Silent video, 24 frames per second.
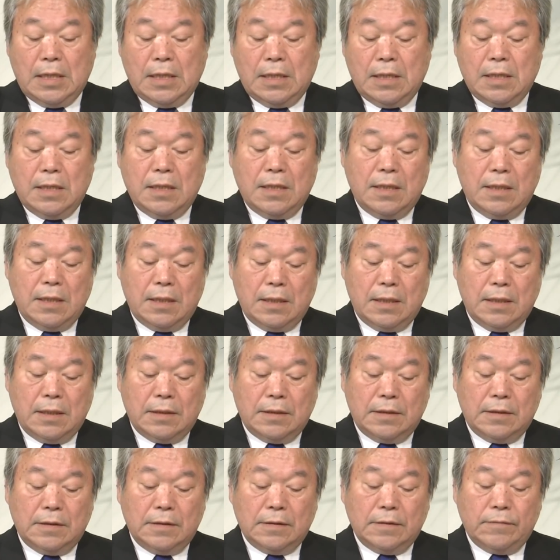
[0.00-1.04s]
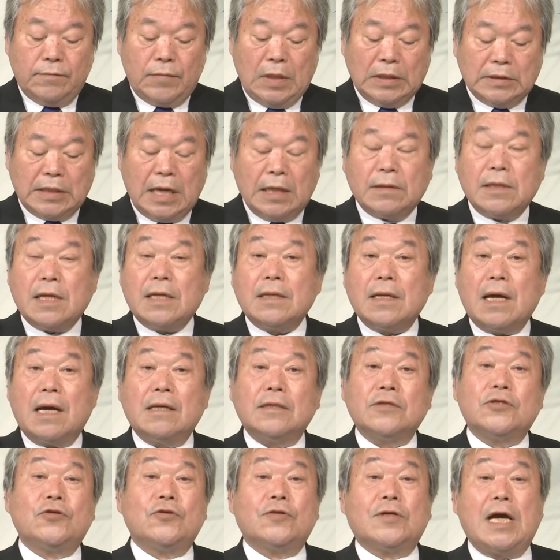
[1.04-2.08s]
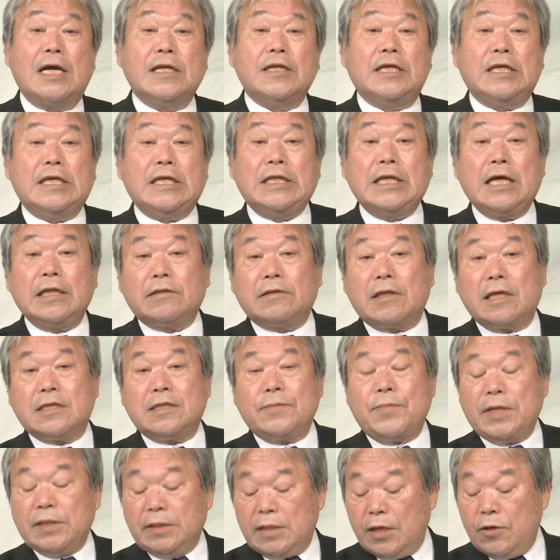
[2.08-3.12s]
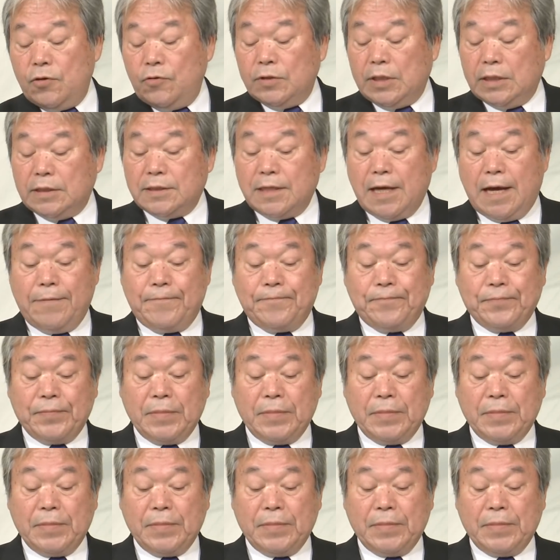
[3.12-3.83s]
えーまあ、残念な集会になってしまったようですが